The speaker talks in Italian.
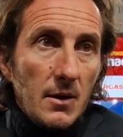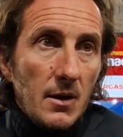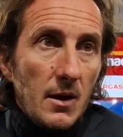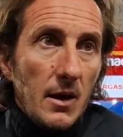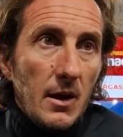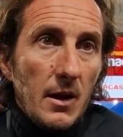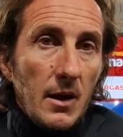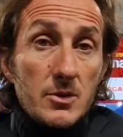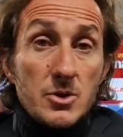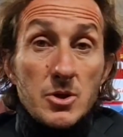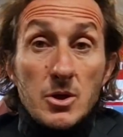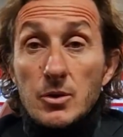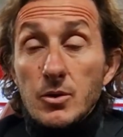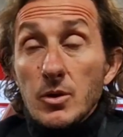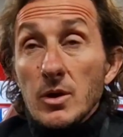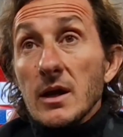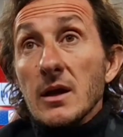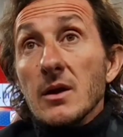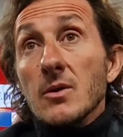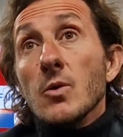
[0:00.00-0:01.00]
è un
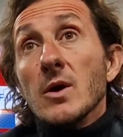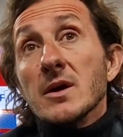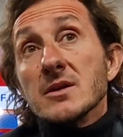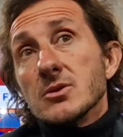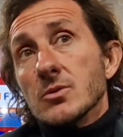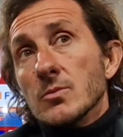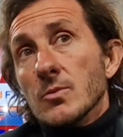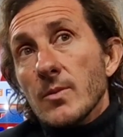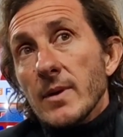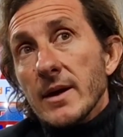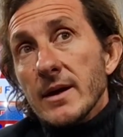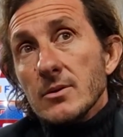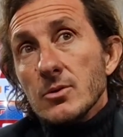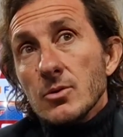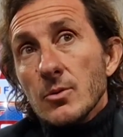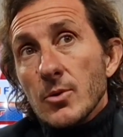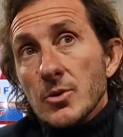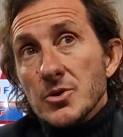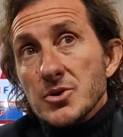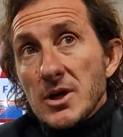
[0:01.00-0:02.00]
giocatore che in questo
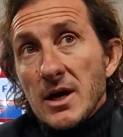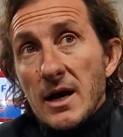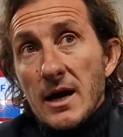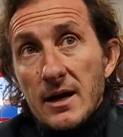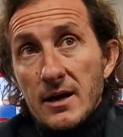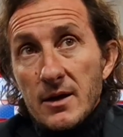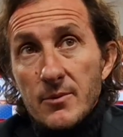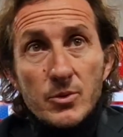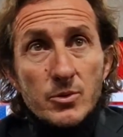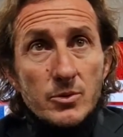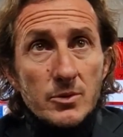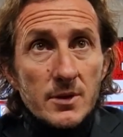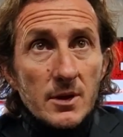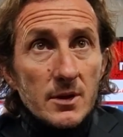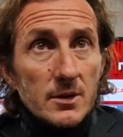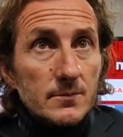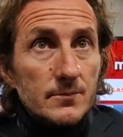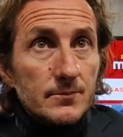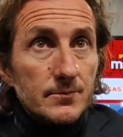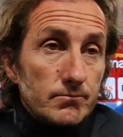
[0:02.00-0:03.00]
momento può giocare anche punta,